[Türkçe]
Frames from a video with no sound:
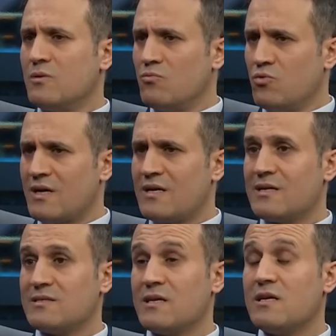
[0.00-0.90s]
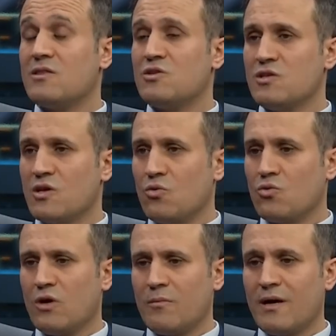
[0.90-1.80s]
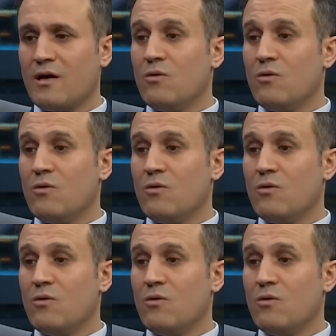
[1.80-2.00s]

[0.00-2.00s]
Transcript: bunların hastaneye yatışları oldu ama